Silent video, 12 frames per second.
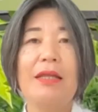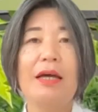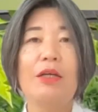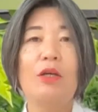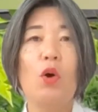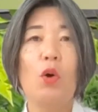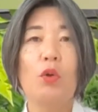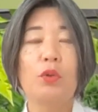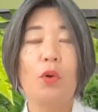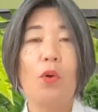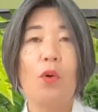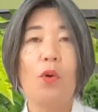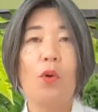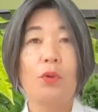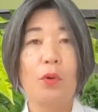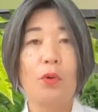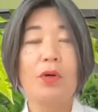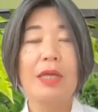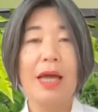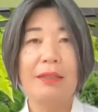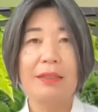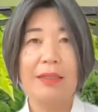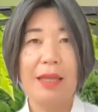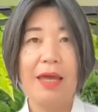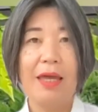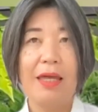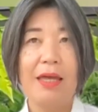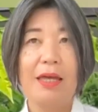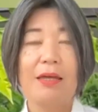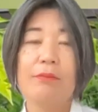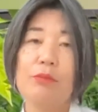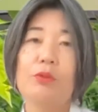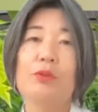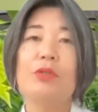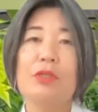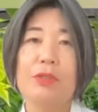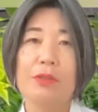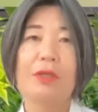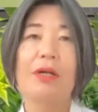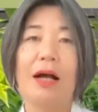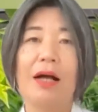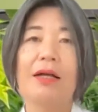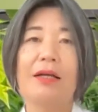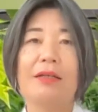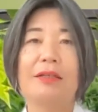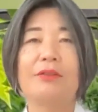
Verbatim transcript: ない音をどうやって分類するか、